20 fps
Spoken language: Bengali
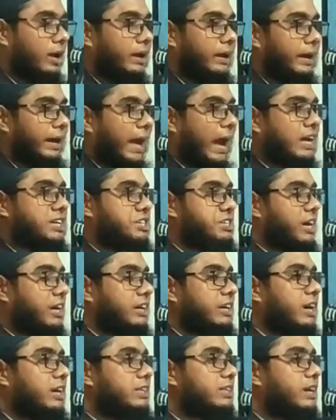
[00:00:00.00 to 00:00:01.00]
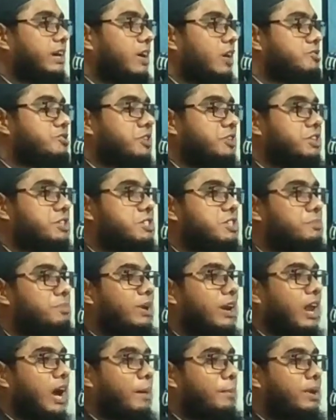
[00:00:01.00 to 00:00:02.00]
এক সাক্ষাতে হজরত
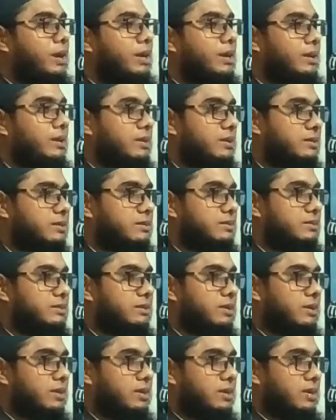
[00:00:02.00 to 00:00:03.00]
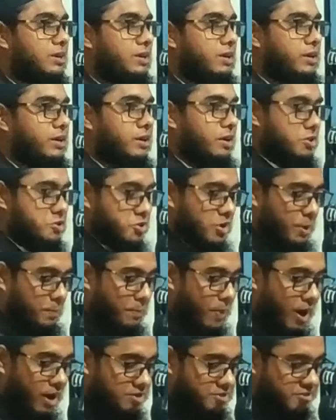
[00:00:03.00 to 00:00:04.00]
জিবরিল আমিন রসুল
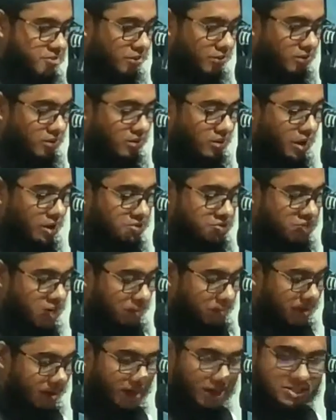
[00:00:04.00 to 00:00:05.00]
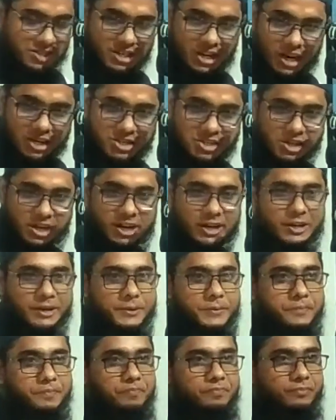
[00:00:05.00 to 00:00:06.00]
পাক সাল্লা ইসলামের কাছে আসলেন
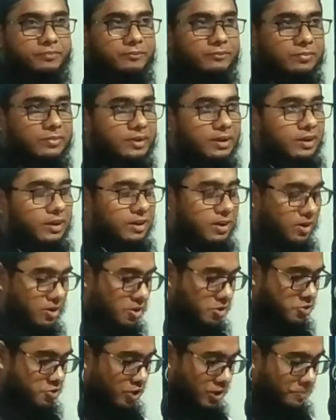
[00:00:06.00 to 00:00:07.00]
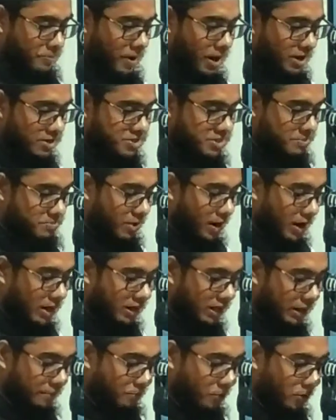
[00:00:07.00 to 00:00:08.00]
রসুল পাক
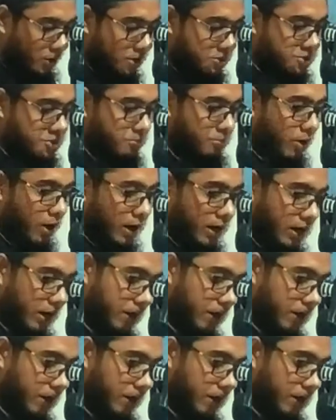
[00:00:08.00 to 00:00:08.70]
জিব্রাইলকে বললেন জিব্রাইল